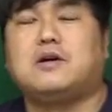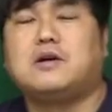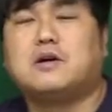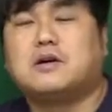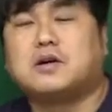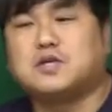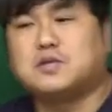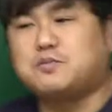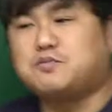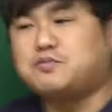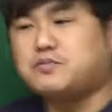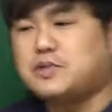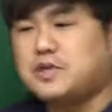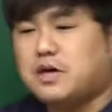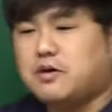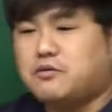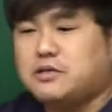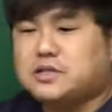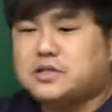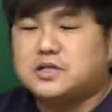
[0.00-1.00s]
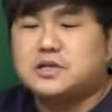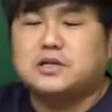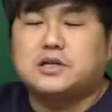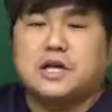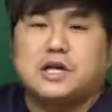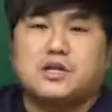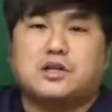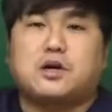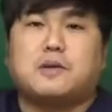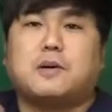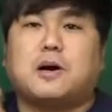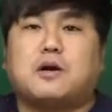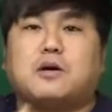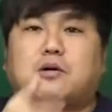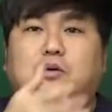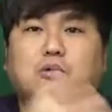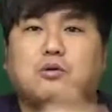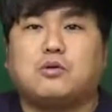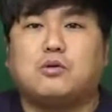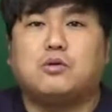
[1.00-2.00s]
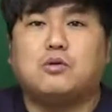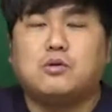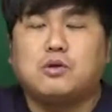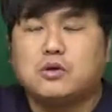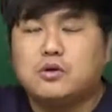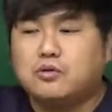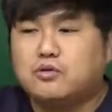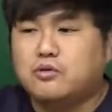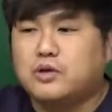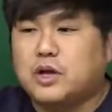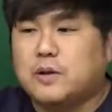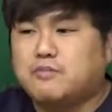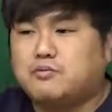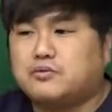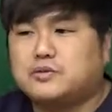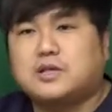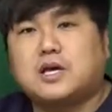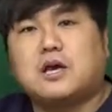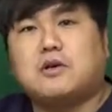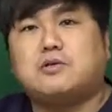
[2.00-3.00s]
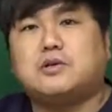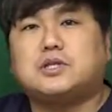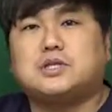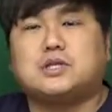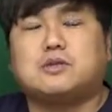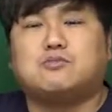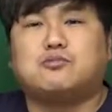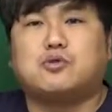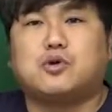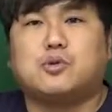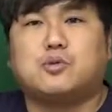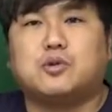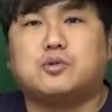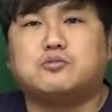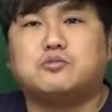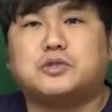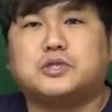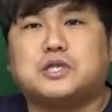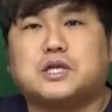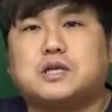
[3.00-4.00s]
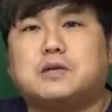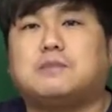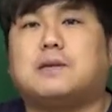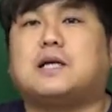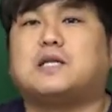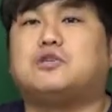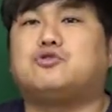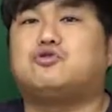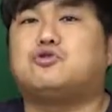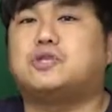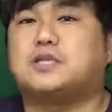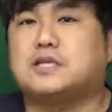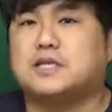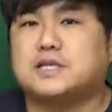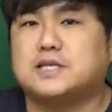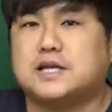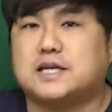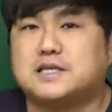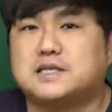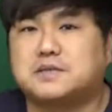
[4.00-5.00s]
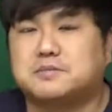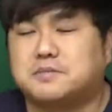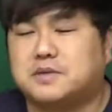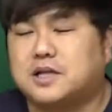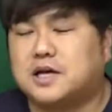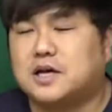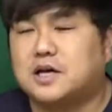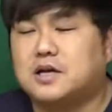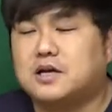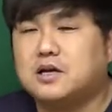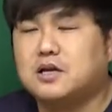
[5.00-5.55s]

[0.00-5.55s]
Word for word: 그래서 부사의 위치는 랜덤한 거고 우리가 부사의 위치를 물어보는 문제는 많이 출제되지 않습니다.